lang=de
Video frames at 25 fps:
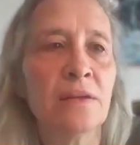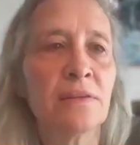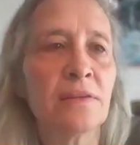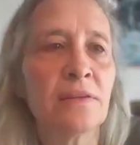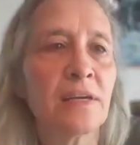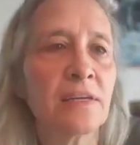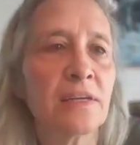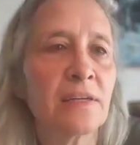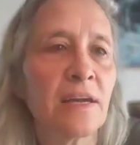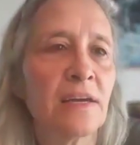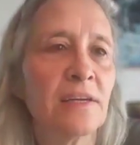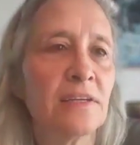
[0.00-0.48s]

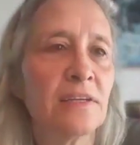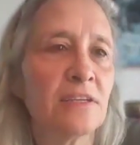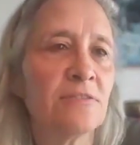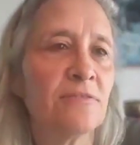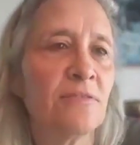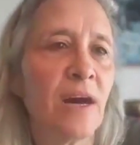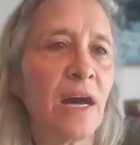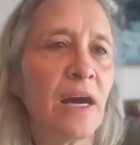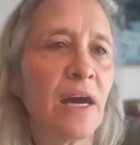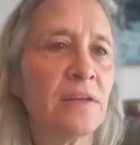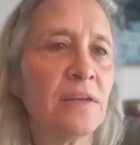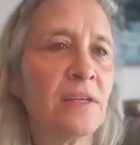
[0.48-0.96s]
dann kann
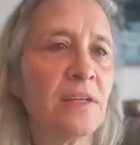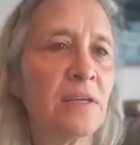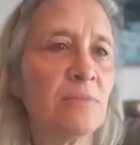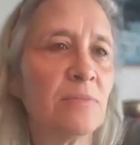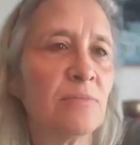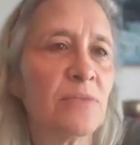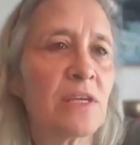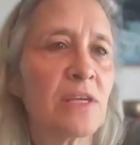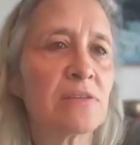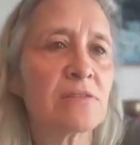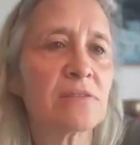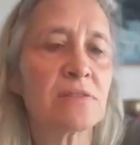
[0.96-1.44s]
ich
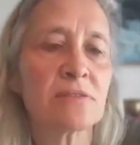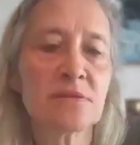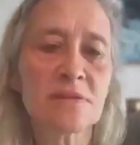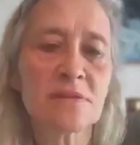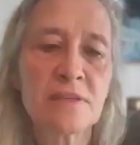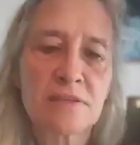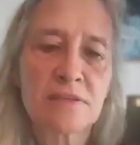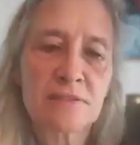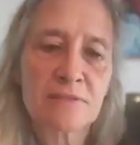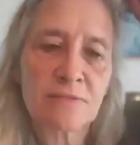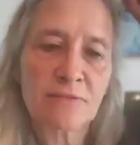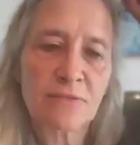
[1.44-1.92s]
wahrnehmen, dass
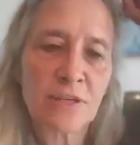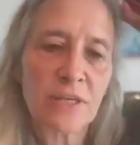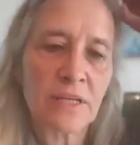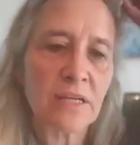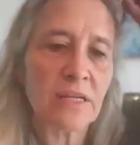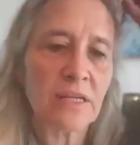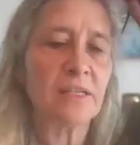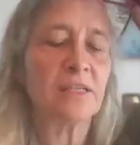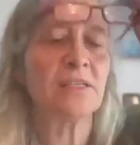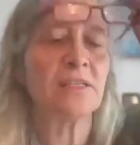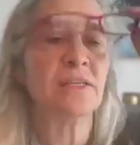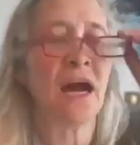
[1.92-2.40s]
das
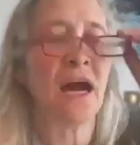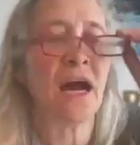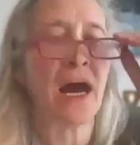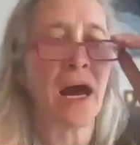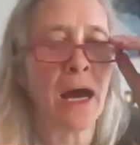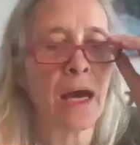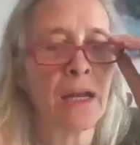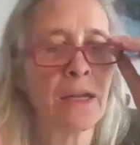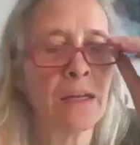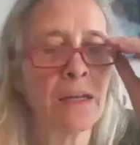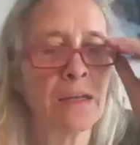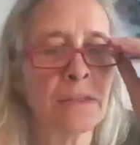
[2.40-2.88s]
wirklich
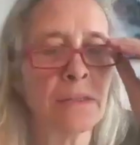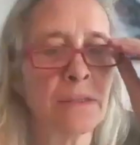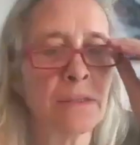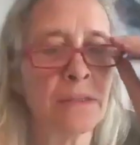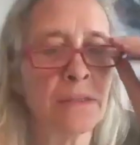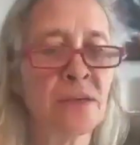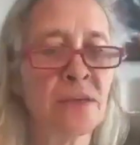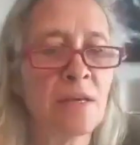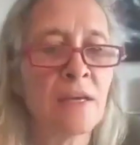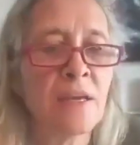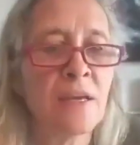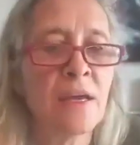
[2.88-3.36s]

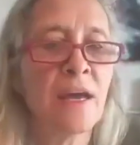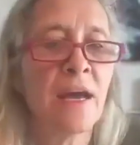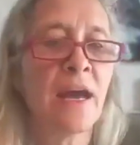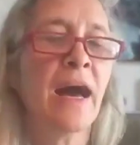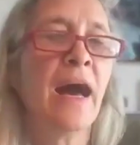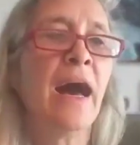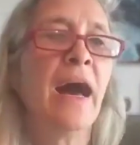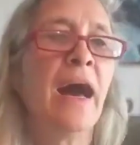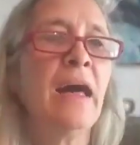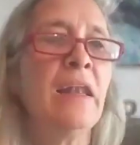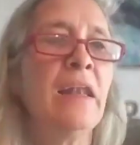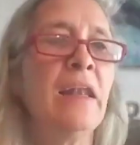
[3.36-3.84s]
allen
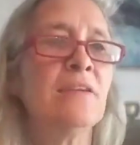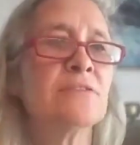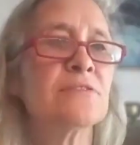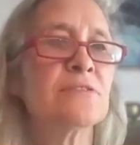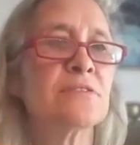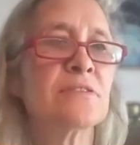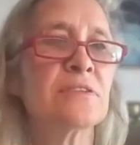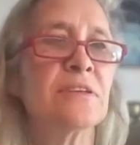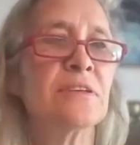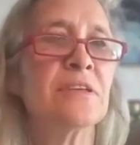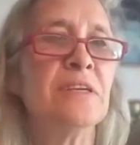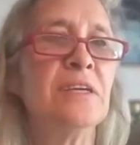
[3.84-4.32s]

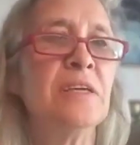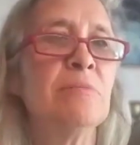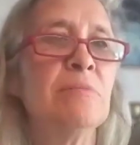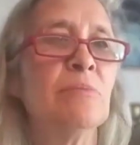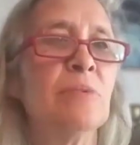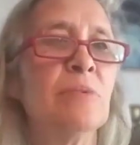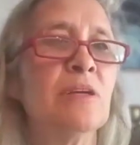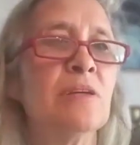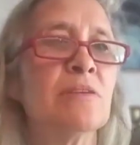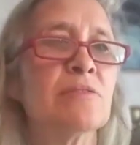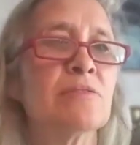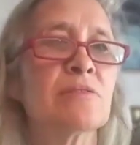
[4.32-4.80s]
alles
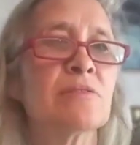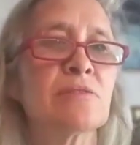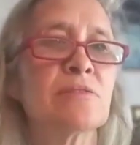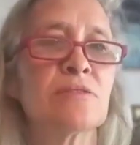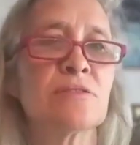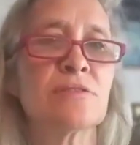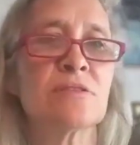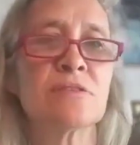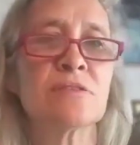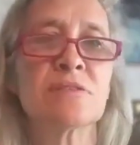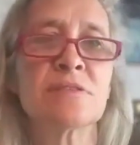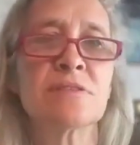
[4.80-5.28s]
gegeben ist.
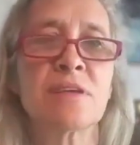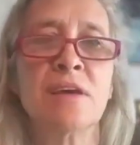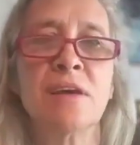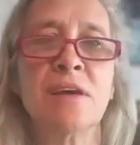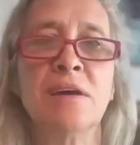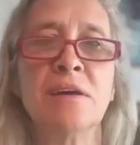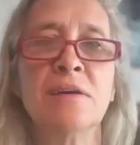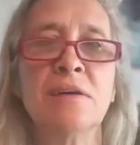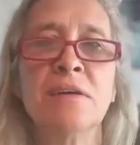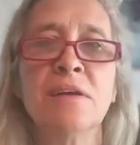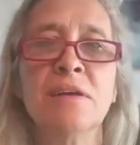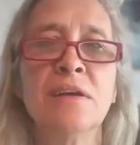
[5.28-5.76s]
Das ist
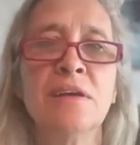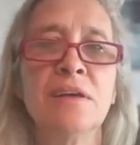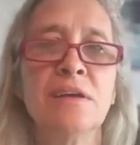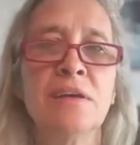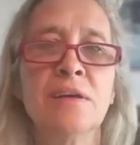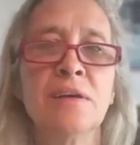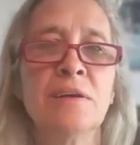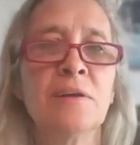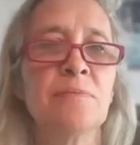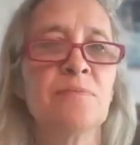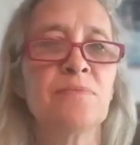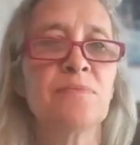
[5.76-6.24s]
ja
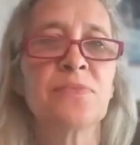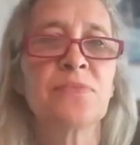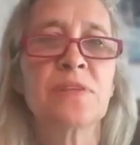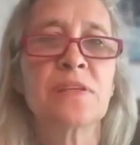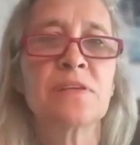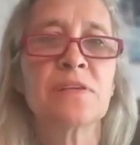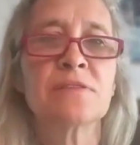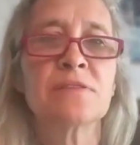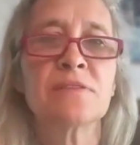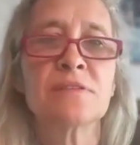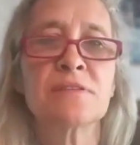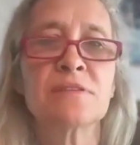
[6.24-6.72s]

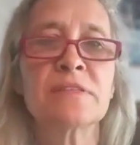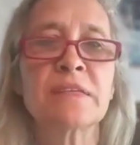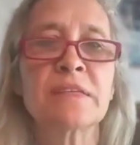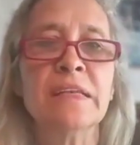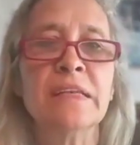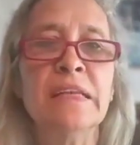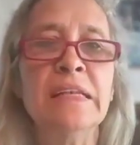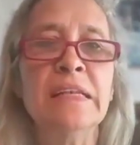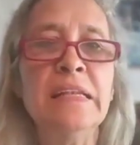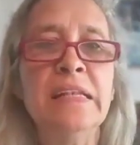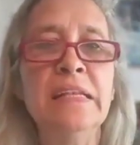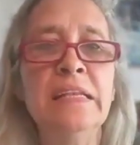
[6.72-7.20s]
dass das
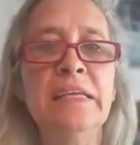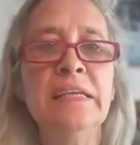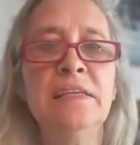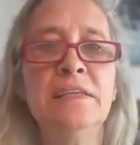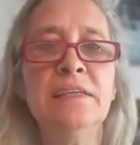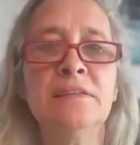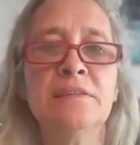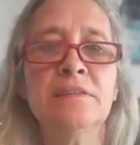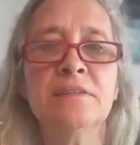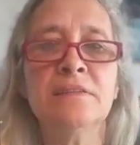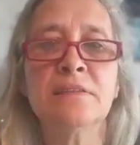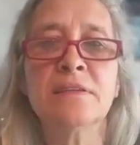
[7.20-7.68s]

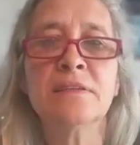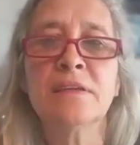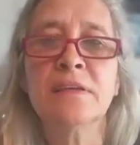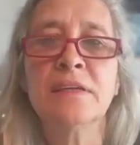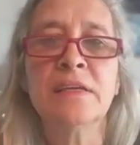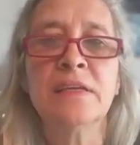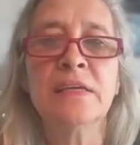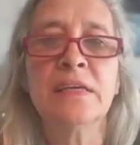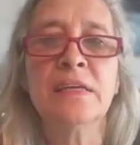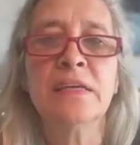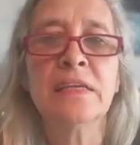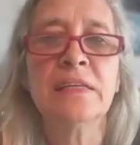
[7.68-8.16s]
Licht
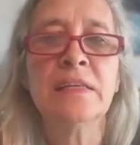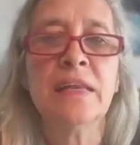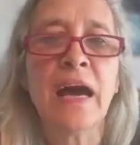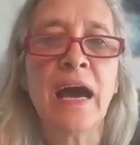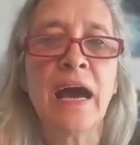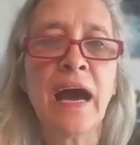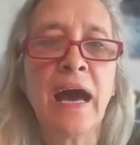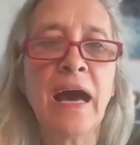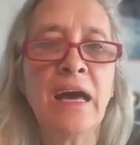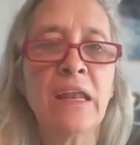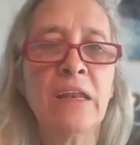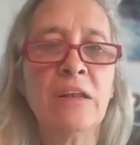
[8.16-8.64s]
in
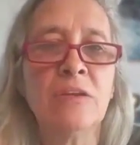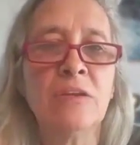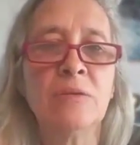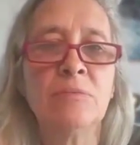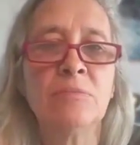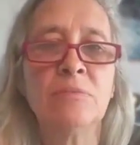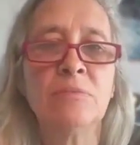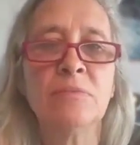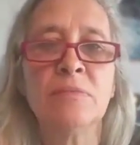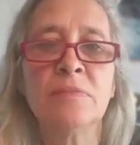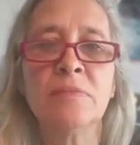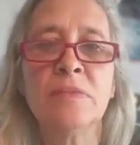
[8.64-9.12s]

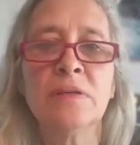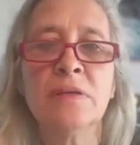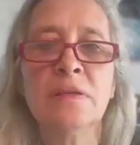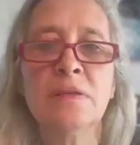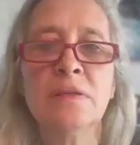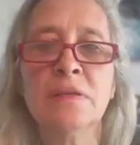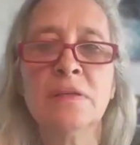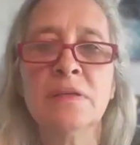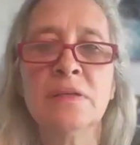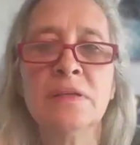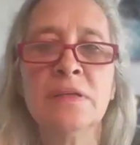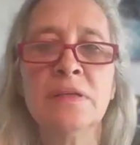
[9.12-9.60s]
allem,
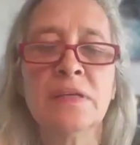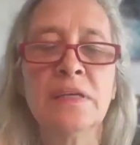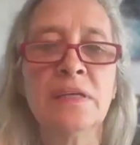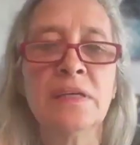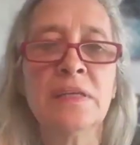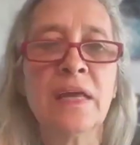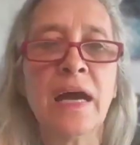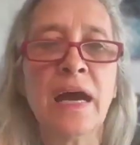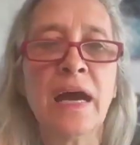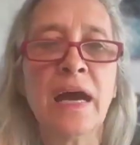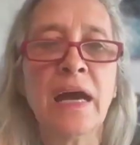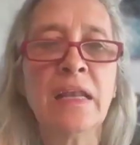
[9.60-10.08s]

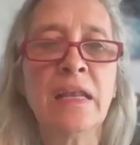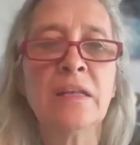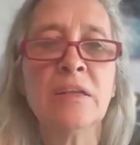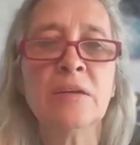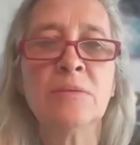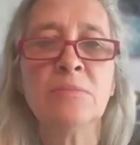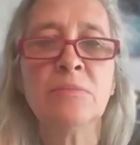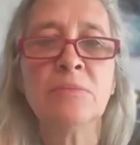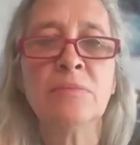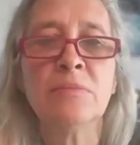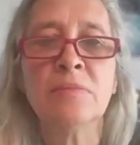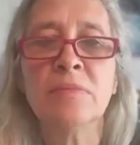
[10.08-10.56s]
in
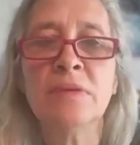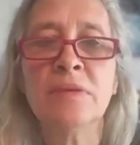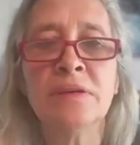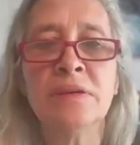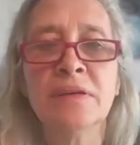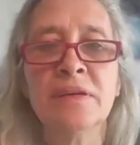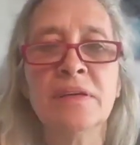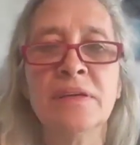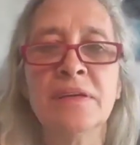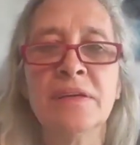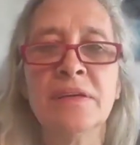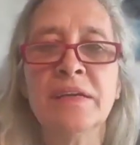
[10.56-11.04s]
allem
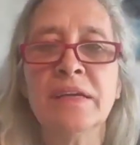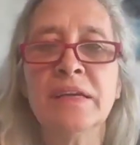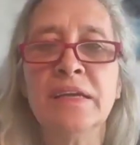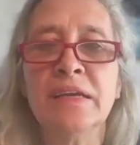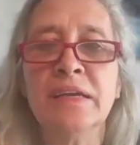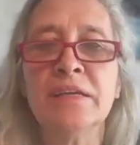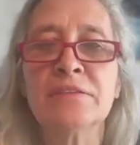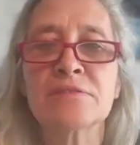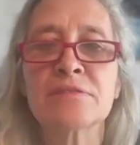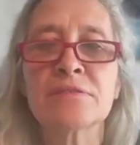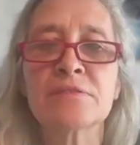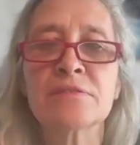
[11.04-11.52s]

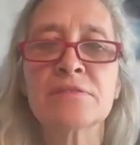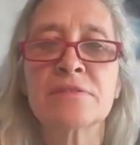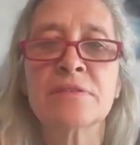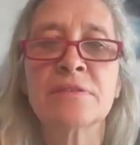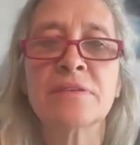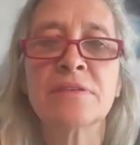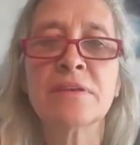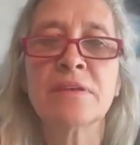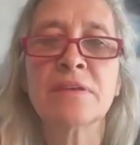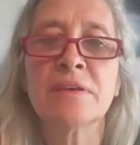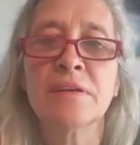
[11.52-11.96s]
ist.